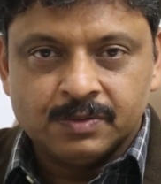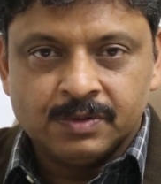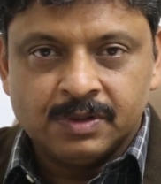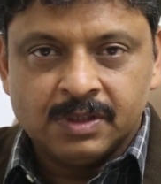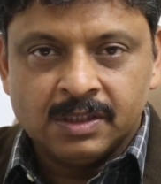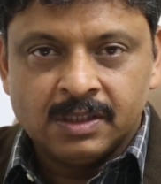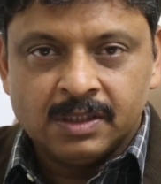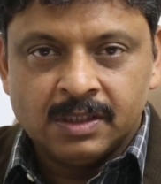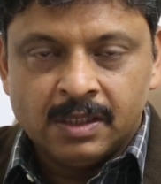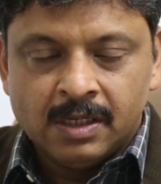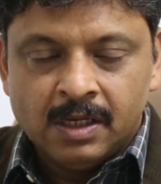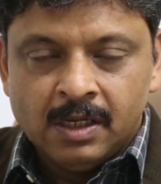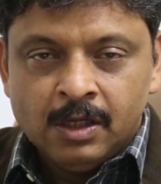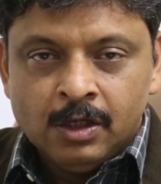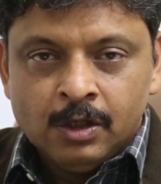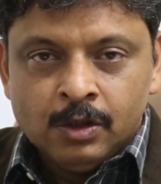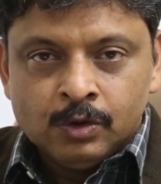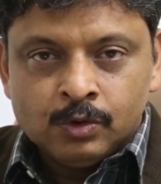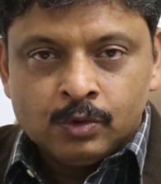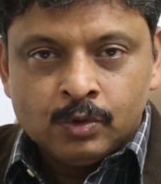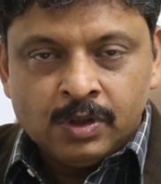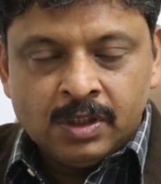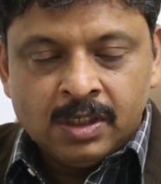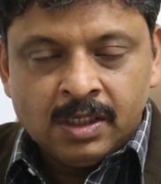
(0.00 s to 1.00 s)
होती है
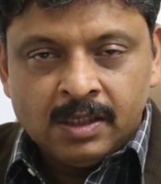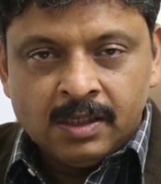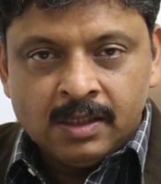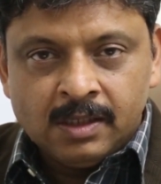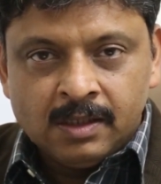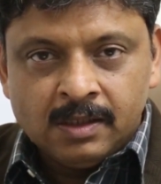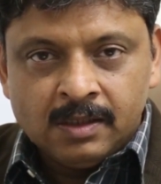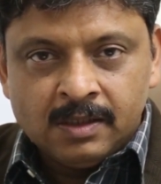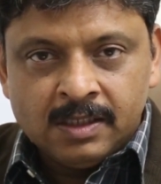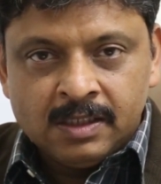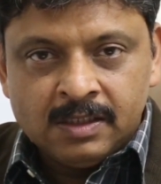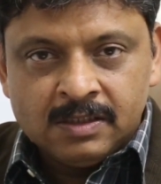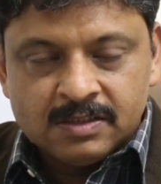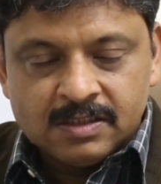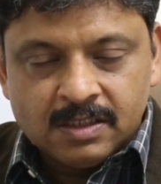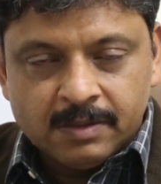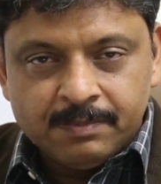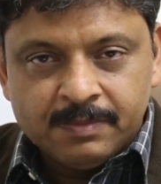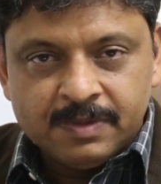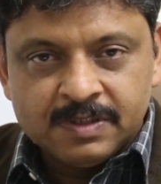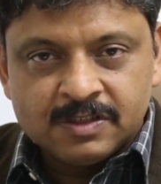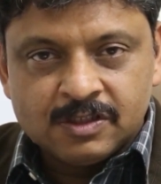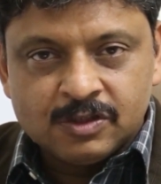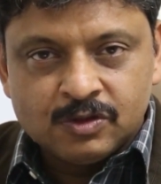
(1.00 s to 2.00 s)
तो ये इन
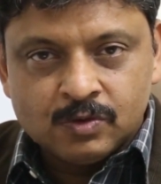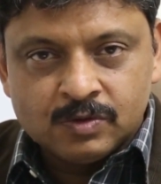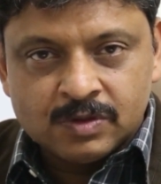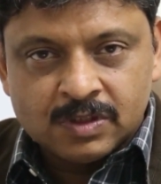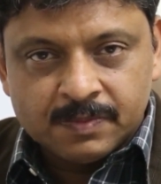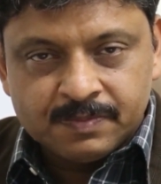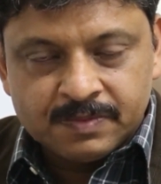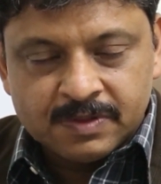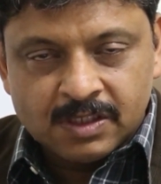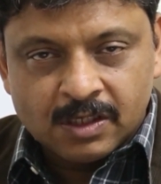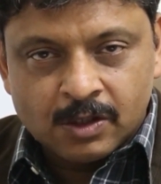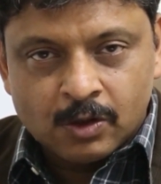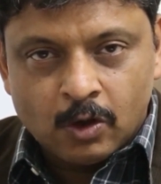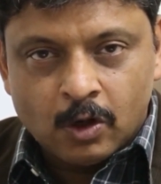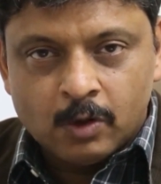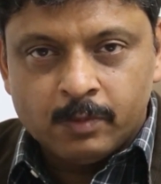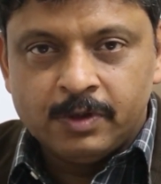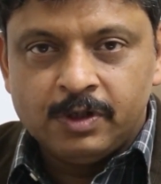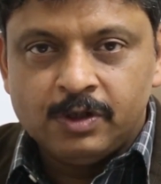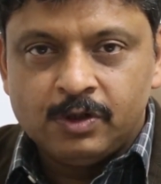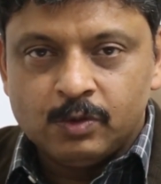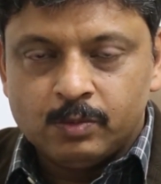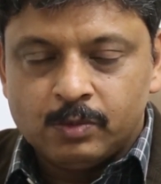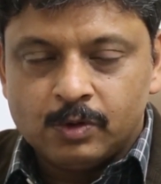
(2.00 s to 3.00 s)
सब में से जो सबसे
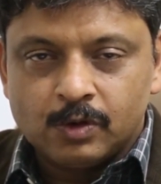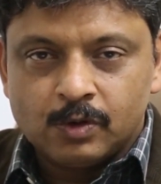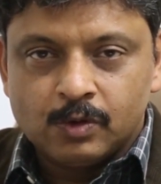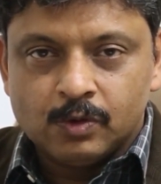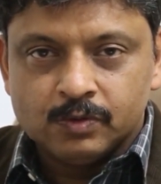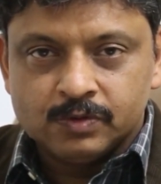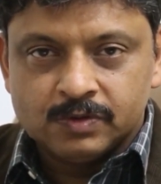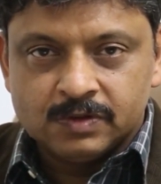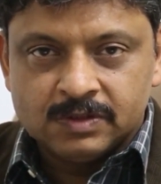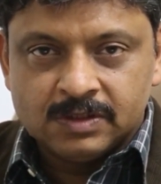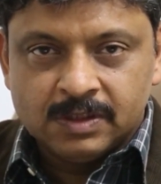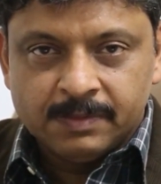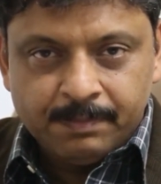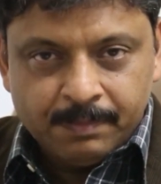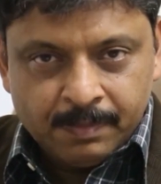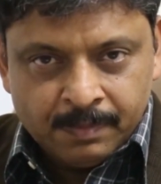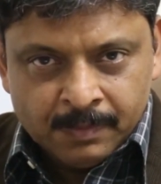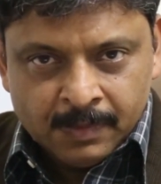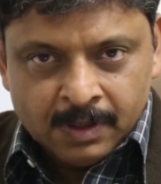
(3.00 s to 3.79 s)
कॉमन ट्यूबरकुलोसिस है